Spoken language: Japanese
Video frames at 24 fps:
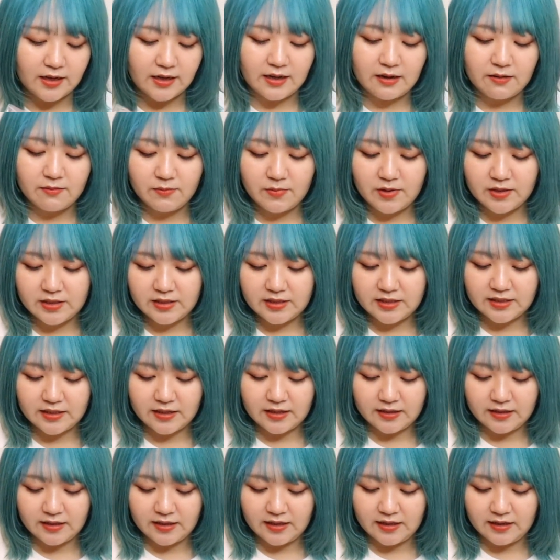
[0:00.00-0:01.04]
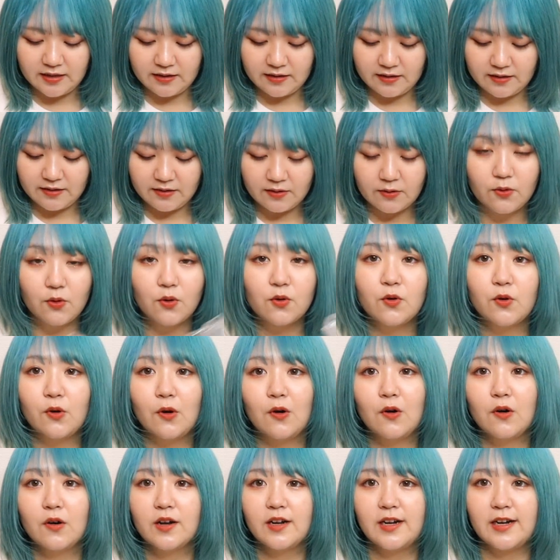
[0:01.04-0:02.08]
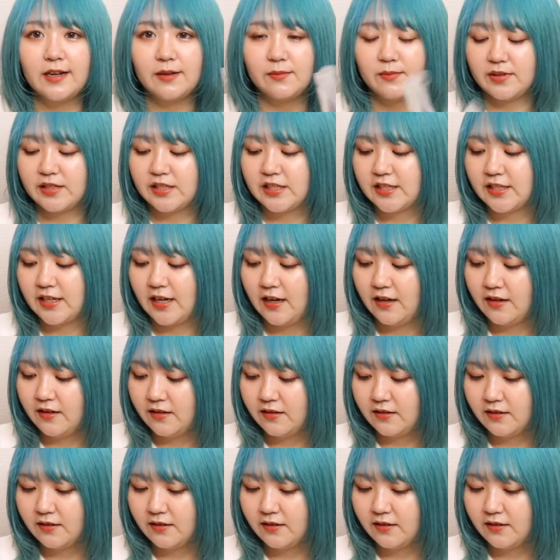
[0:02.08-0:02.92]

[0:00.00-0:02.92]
缶バッジがね、ごこ買いました。